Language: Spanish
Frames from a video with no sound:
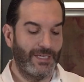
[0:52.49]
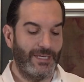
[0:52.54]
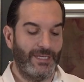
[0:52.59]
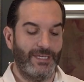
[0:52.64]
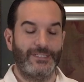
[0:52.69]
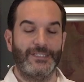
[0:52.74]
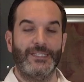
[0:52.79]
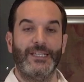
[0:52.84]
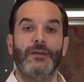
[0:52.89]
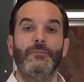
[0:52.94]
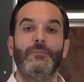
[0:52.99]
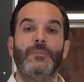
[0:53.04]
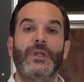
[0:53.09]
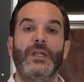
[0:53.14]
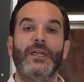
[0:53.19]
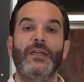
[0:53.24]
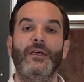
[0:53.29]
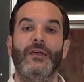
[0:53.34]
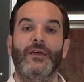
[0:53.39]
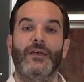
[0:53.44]
Y
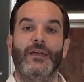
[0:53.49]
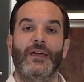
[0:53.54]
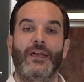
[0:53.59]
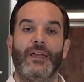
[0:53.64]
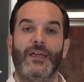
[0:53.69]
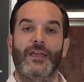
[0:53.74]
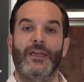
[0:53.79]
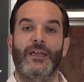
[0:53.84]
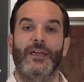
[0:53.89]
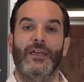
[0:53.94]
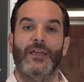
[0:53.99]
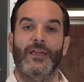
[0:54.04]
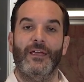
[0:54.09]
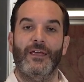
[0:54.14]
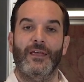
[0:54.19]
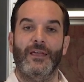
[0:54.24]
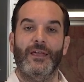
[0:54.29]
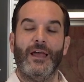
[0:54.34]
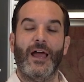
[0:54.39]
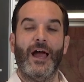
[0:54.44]
siempre
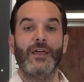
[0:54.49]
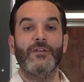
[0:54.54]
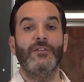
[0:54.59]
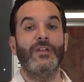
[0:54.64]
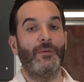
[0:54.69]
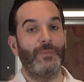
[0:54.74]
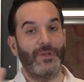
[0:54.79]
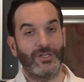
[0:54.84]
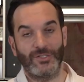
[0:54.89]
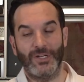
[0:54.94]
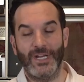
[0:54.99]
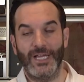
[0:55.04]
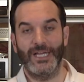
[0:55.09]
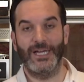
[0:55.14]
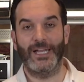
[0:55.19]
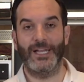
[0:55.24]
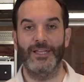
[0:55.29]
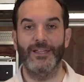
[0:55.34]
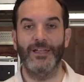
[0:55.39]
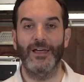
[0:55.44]
eh, hay una persona
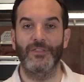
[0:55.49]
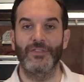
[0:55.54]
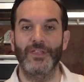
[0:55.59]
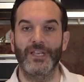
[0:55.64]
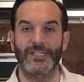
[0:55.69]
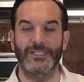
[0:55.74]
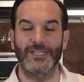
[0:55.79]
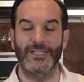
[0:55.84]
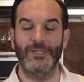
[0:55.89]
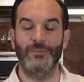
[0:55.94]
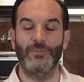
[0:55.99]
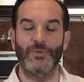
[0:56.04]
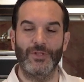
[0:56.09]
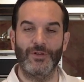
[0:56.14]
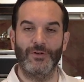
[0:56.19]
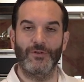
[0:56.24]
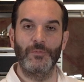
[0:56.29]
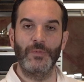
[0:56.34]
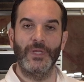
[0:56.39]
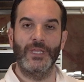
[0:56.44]
encargada de hacer ese tipo
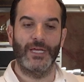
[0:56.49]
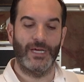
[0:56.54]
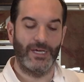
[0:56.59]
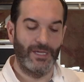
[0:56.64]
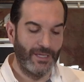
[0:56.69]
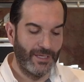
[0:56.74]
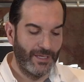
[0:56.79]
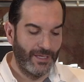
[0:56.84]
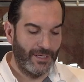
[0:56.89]
de comida